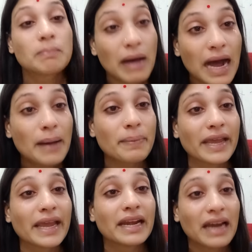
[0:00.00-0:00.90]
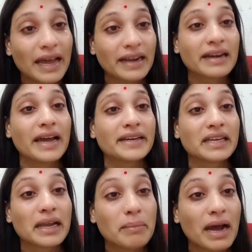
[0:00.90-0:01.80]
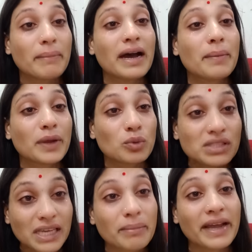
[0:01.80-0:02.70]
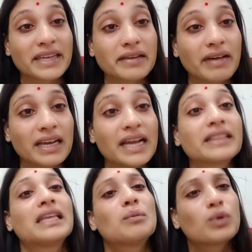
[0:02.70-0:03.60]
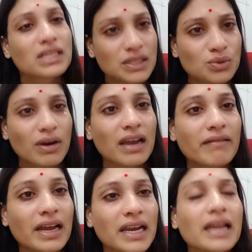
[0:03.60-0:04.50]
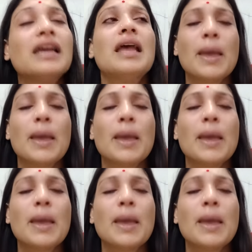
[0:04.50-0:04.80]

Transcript: बाप है नाना नानी है माँ बाप है उसके मायके वाले आते हैं पूरे ससुराल वाले